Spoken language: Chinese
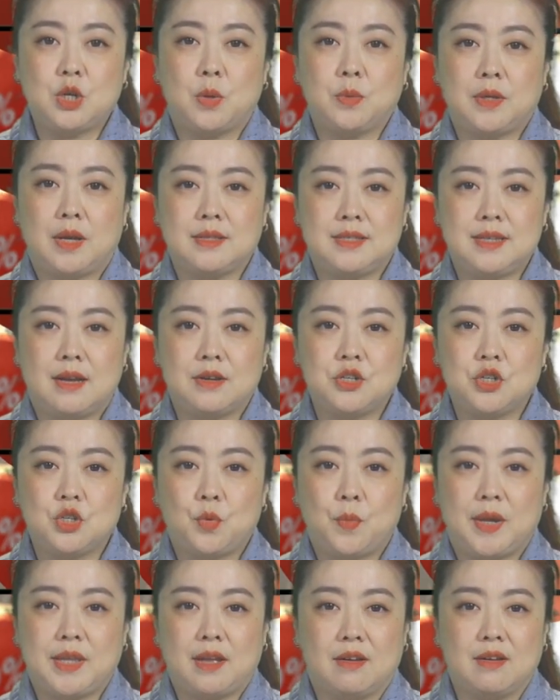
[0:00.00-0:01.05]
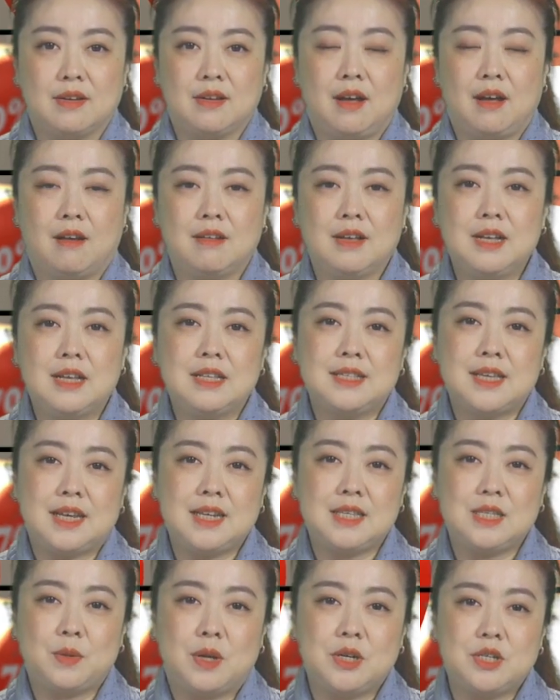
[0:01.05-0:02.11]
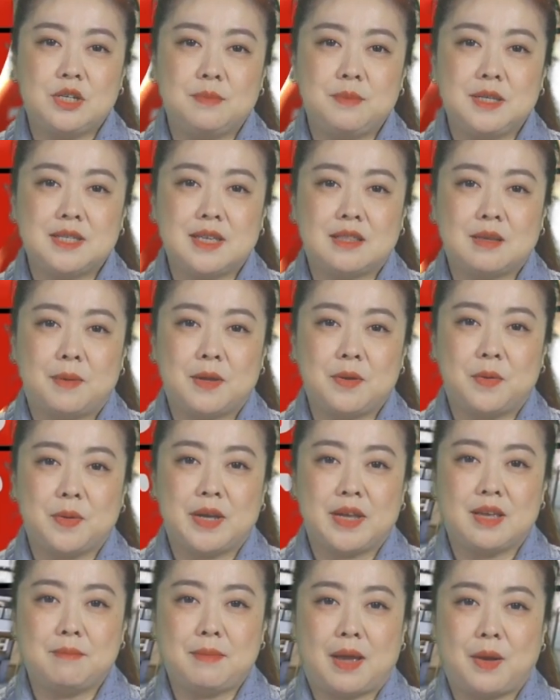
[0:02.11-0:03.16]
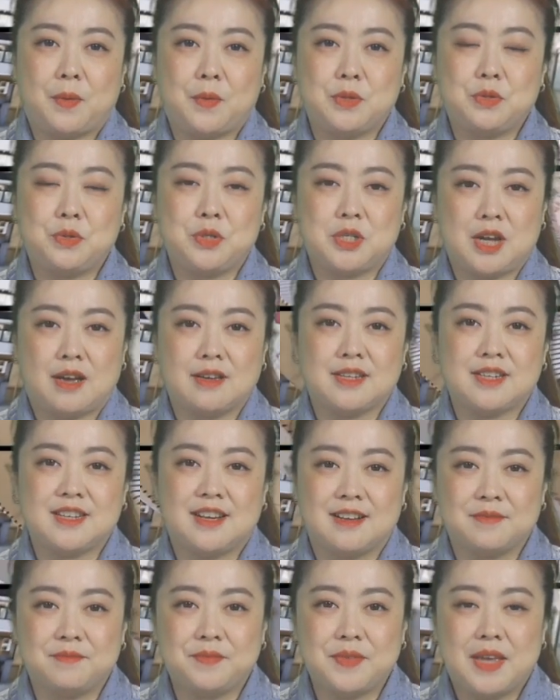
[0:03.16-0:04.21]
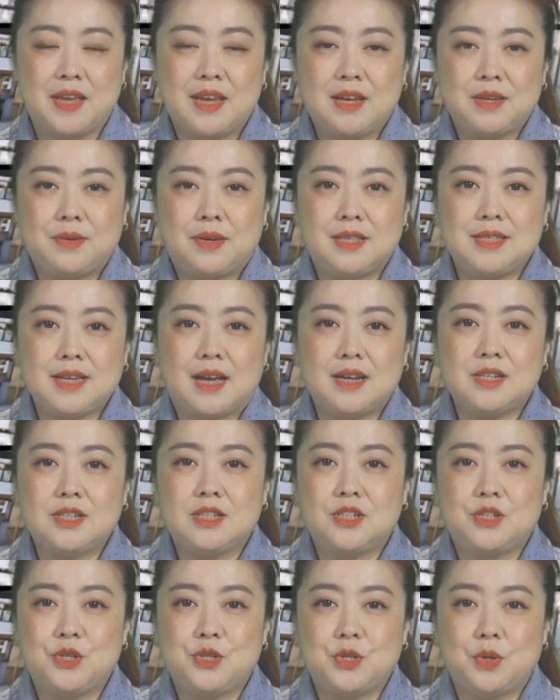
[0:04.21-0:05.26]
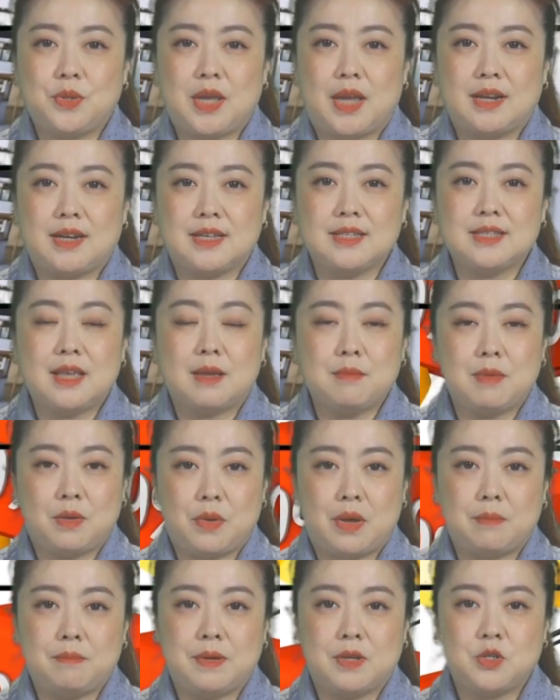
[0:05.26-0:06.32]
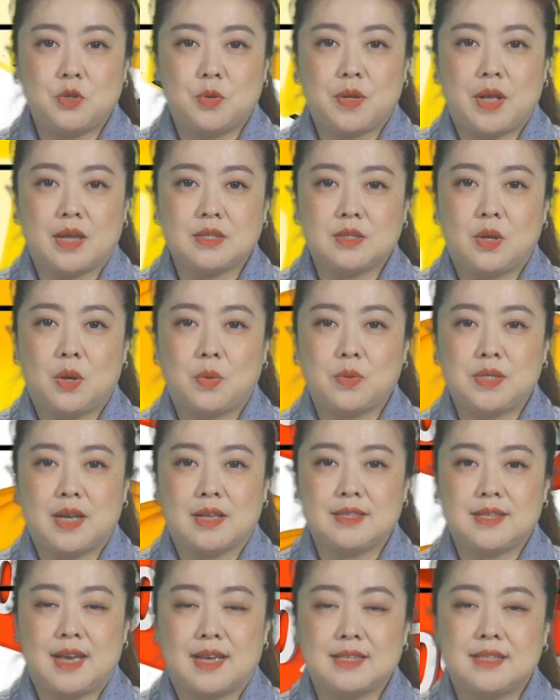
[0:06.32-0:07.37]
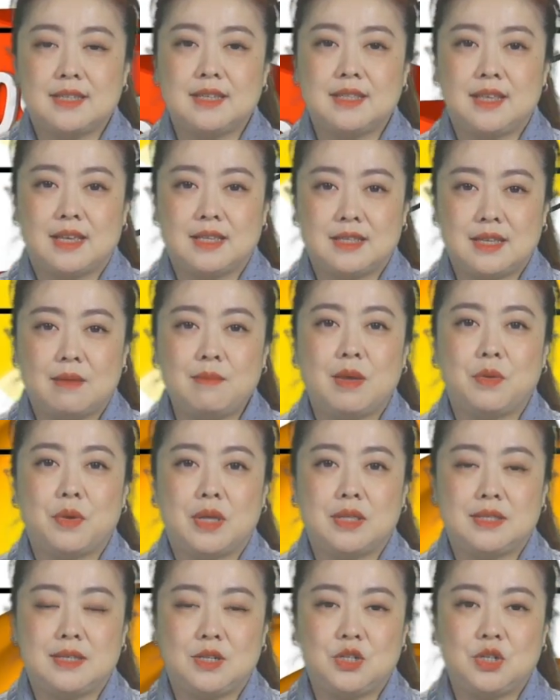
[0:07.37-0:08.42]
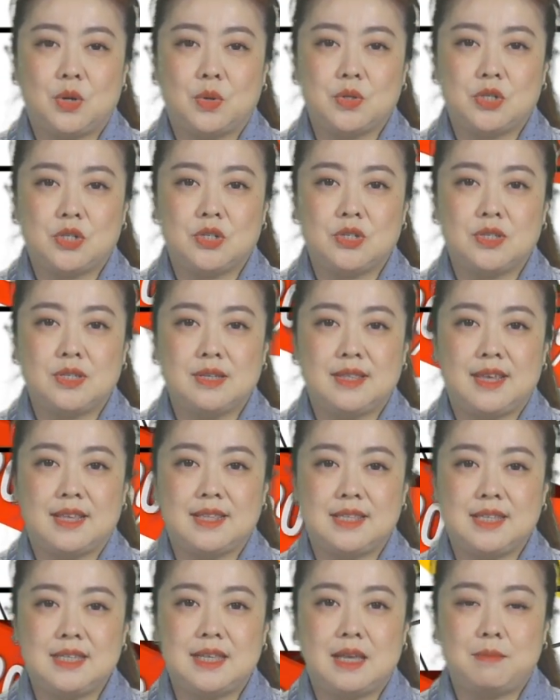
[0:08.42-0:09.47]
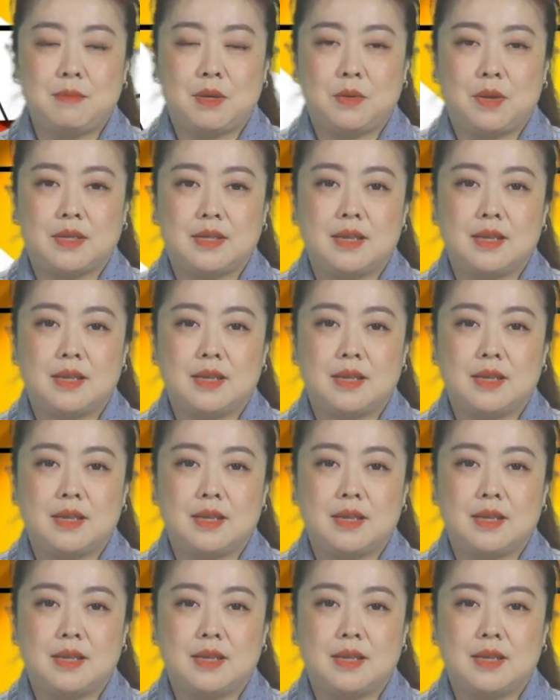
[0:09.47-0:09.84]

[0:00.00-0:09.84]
的，酱汁的味道很好。家里喜欢吃披萨的朋友可以买回去尝一尝。原价是十九点零三美元，本周 Costco 降价四点三美元，仅售十四点七三美元，